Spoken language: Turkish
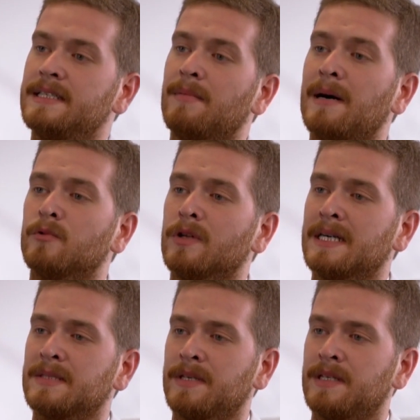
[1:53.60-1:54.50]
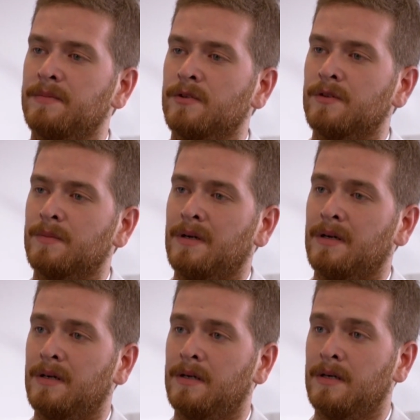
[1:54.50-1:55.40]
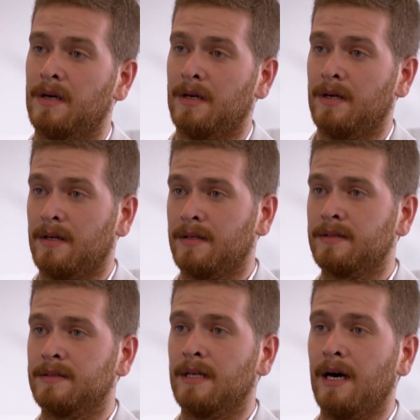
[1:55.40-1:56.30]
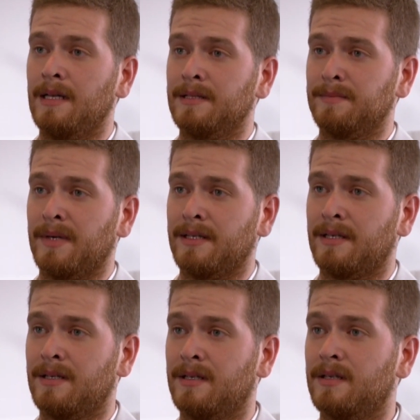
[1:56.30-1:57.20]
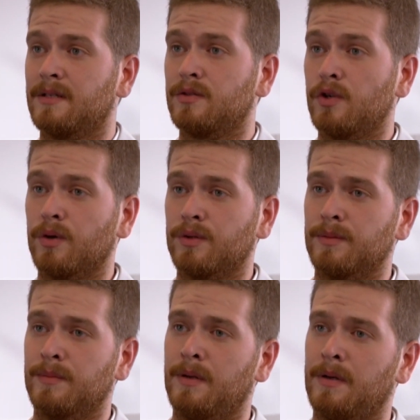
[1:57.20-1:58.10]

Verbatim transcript: İşte ben bunu azmedemiyorum. Dağıldım ben, çöktüm.